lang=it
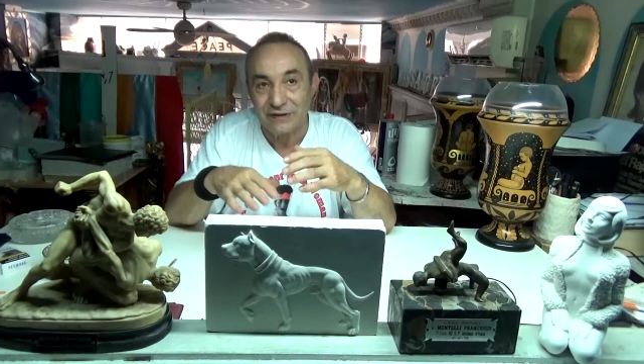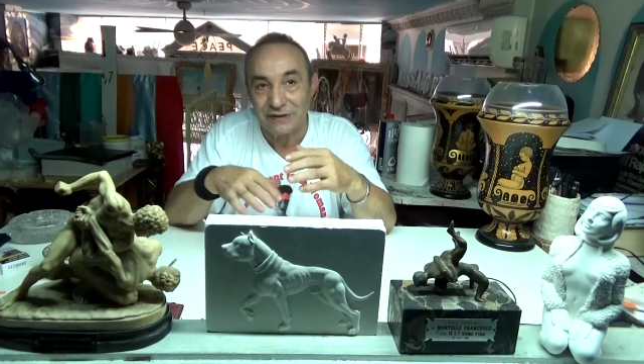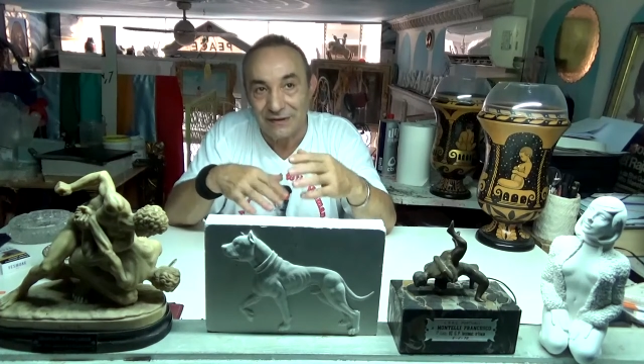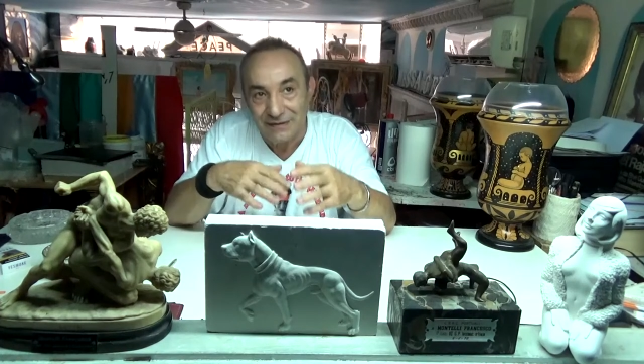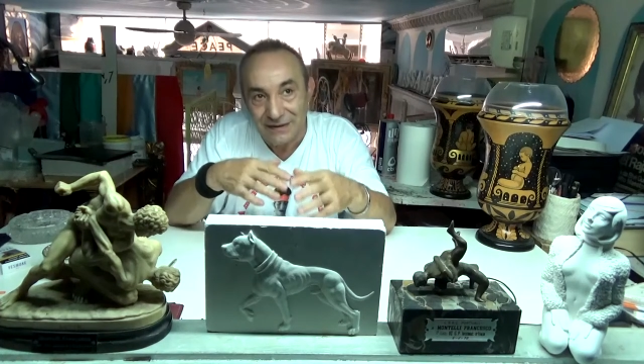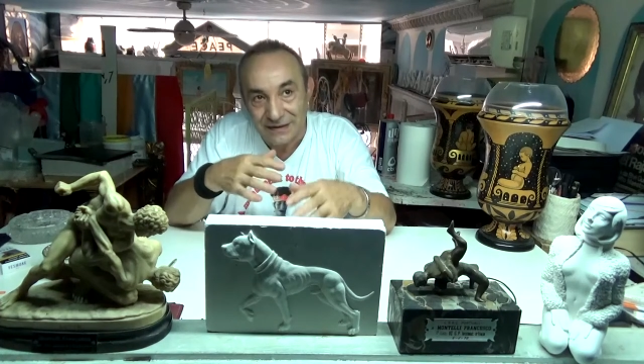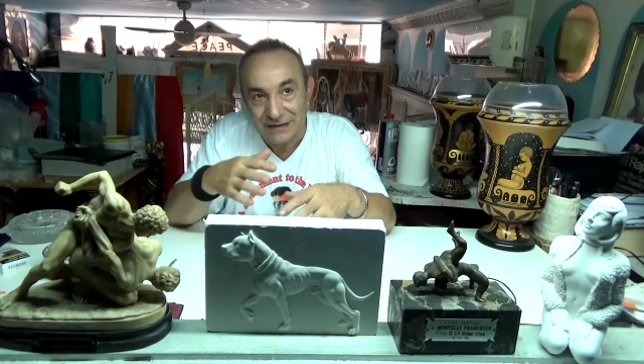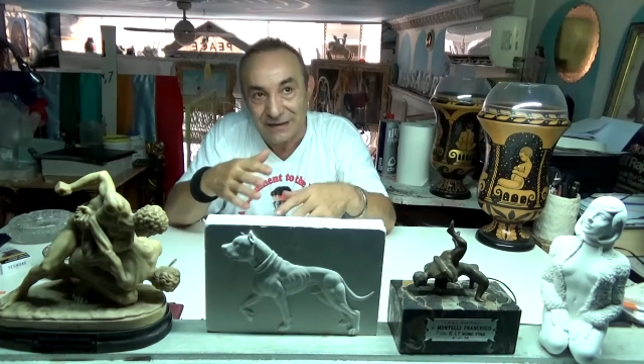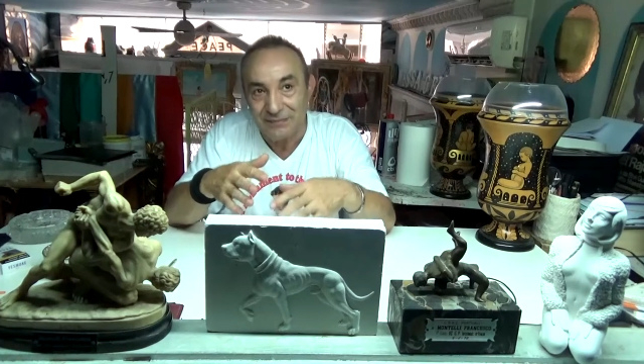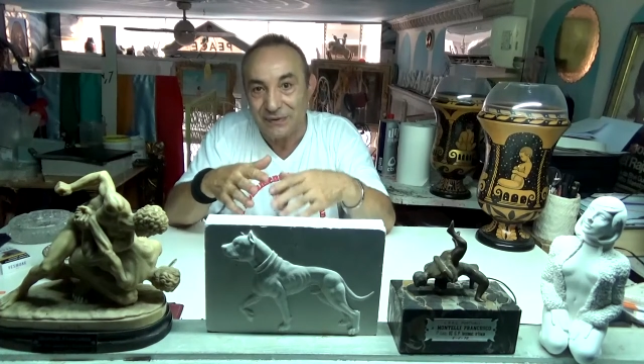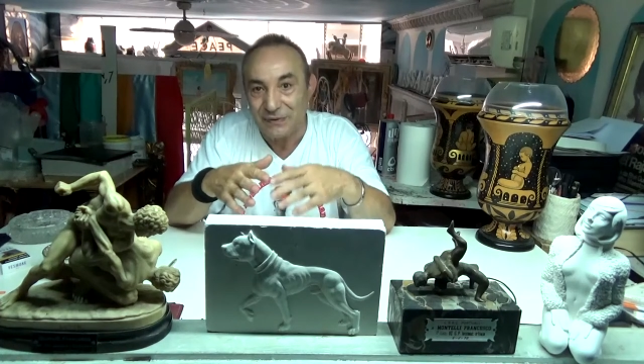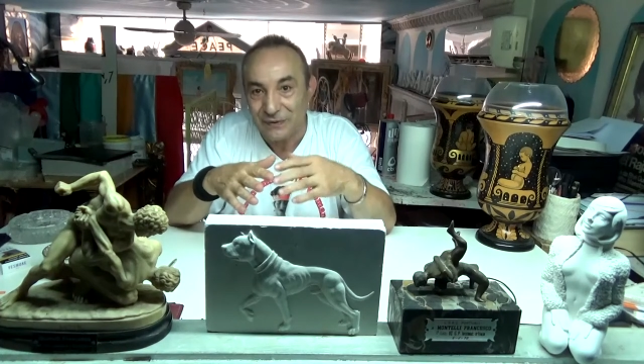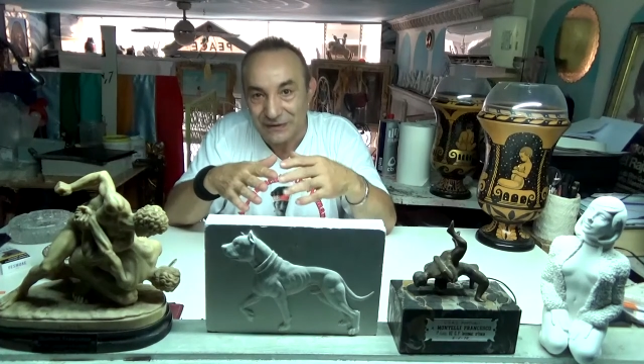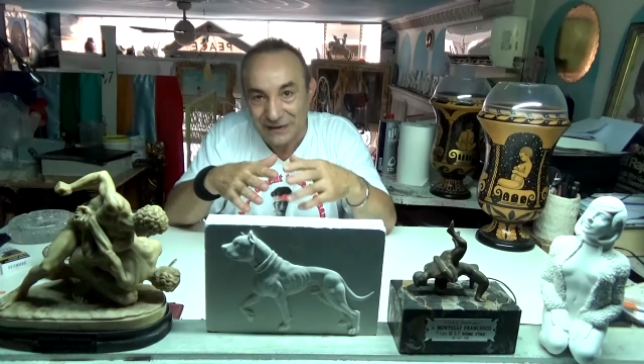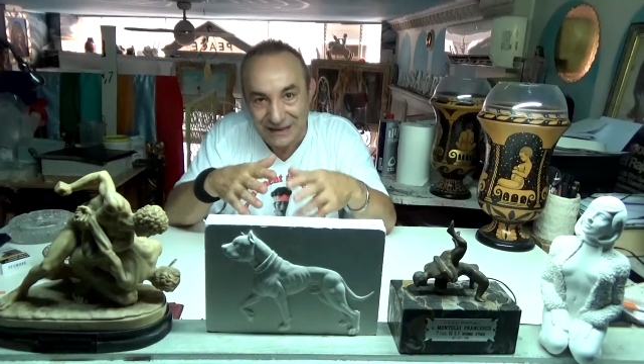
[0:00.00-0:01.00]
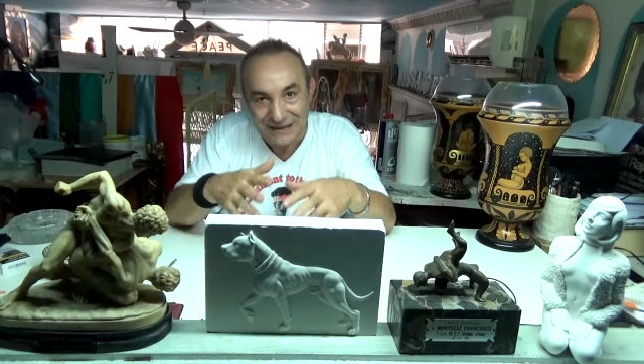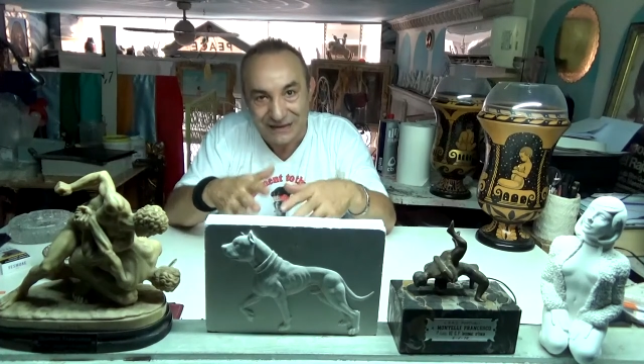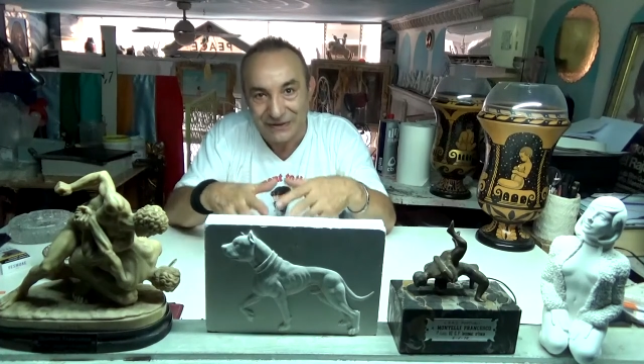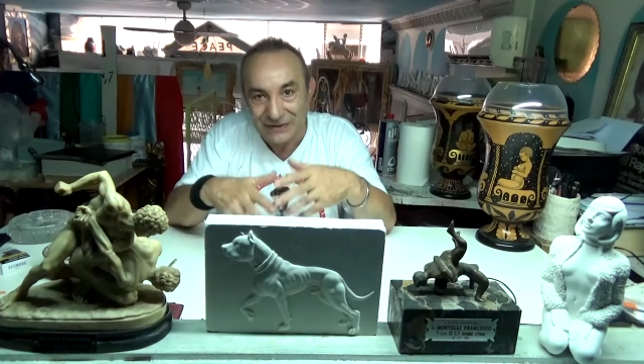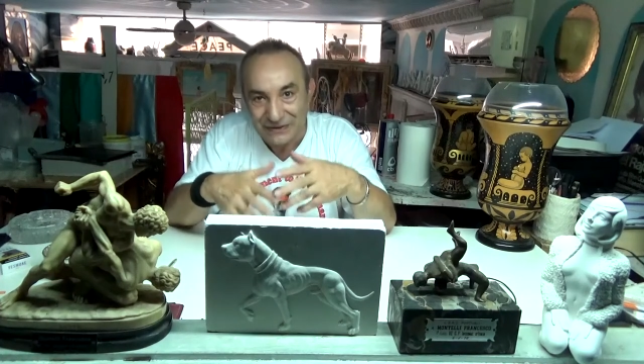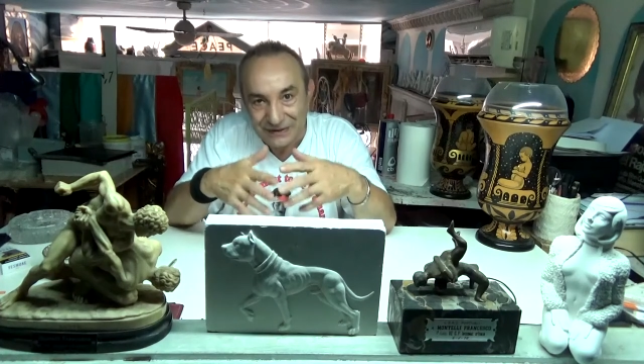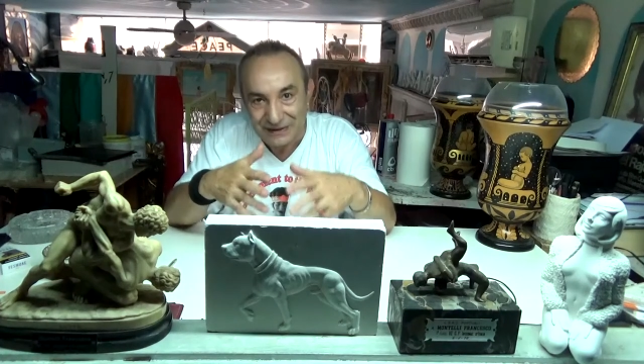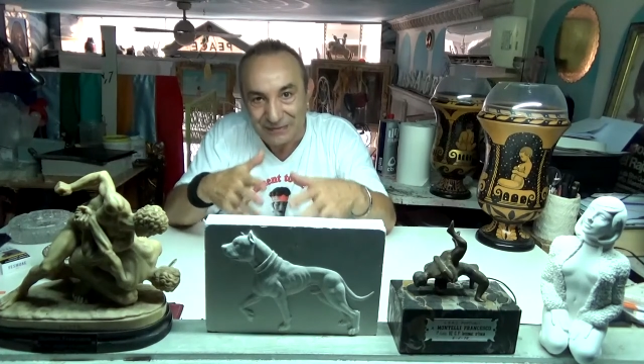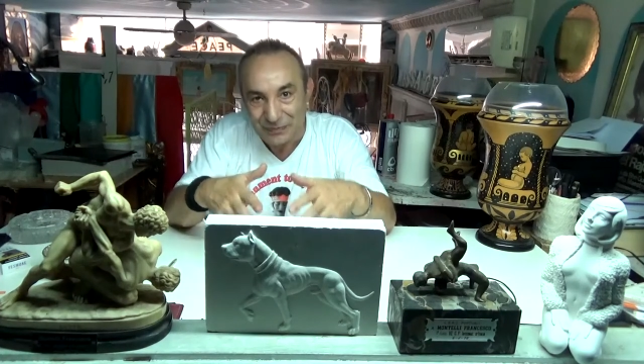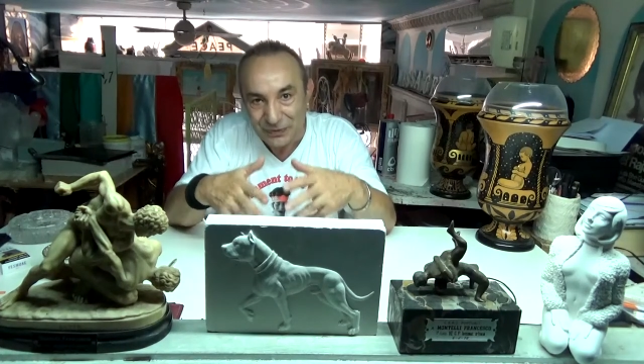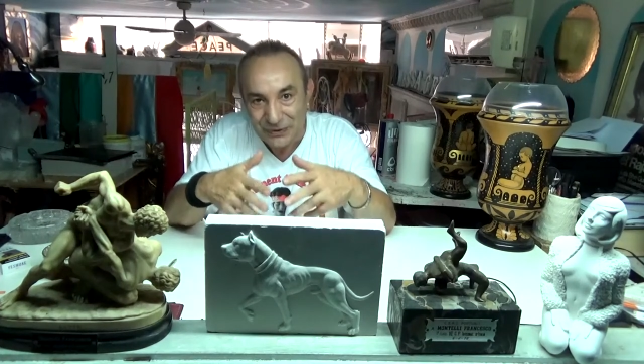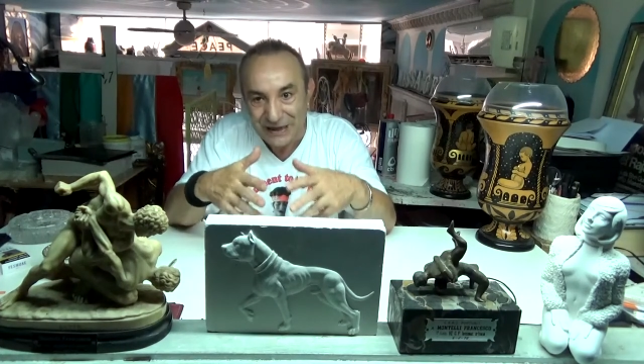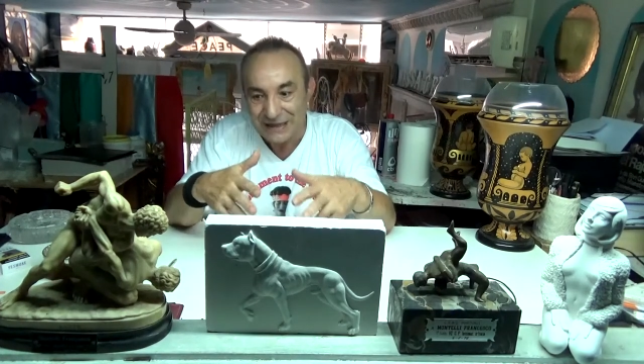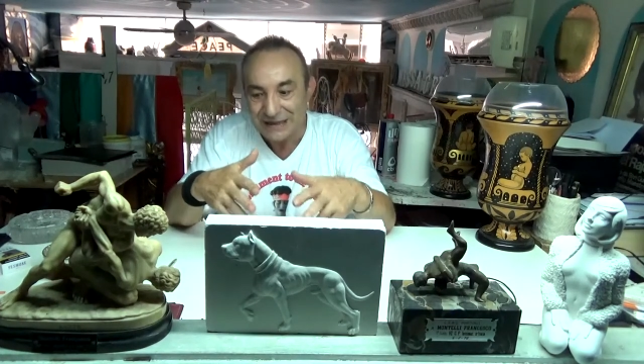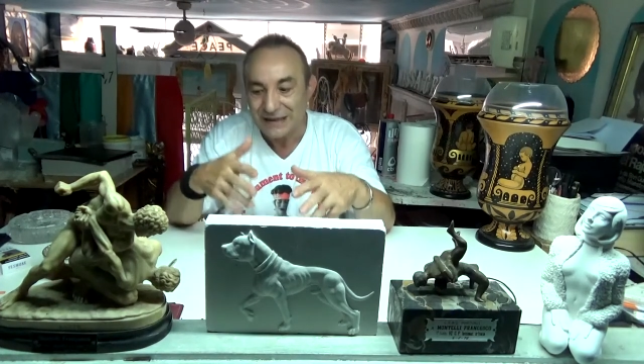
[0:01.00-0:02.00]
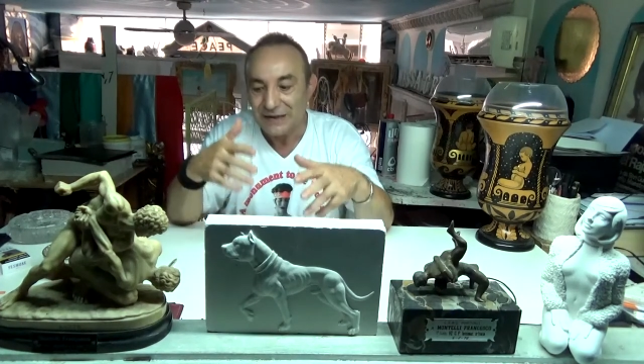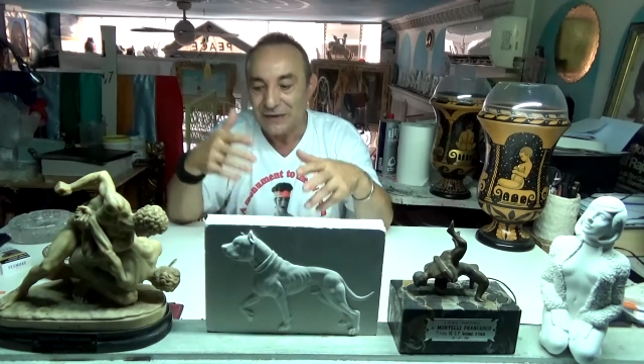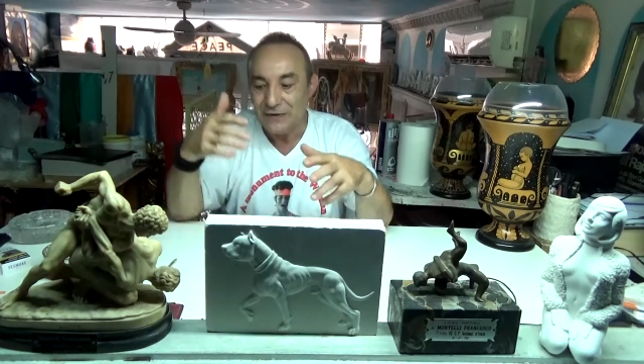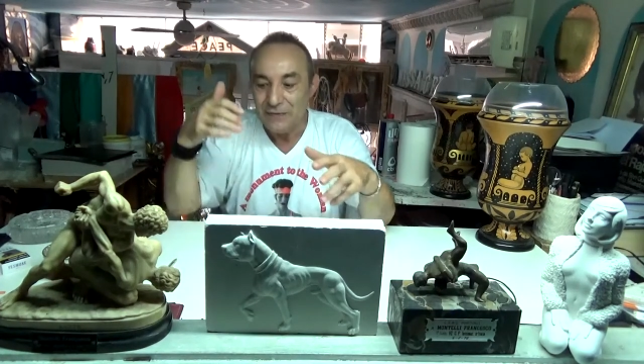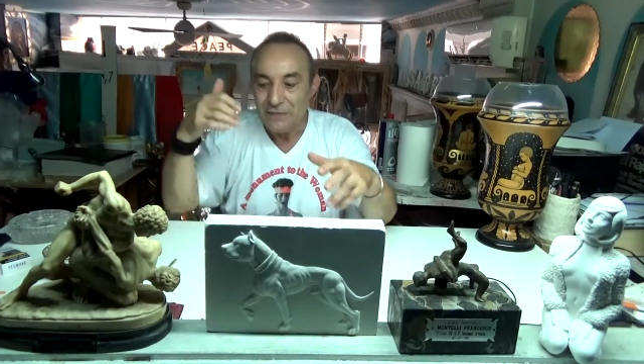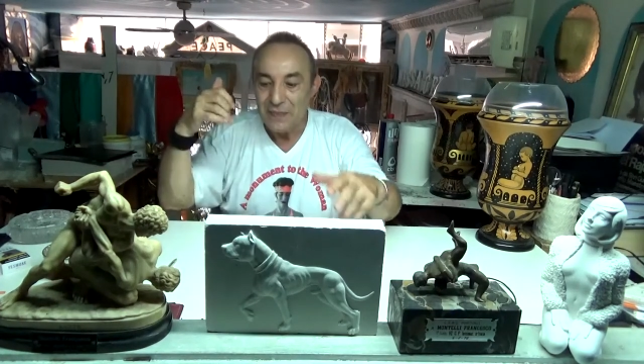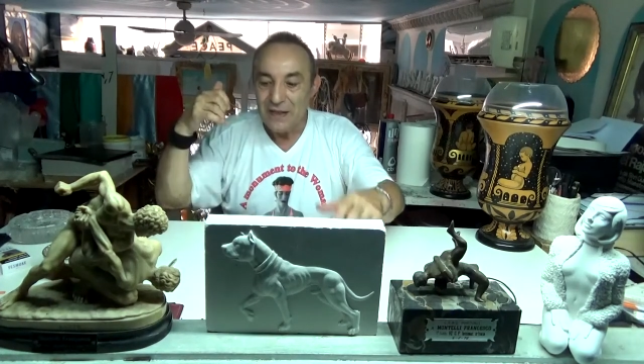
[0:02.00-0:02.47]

c'era sempre 2-3 secondi di pugnetta, no?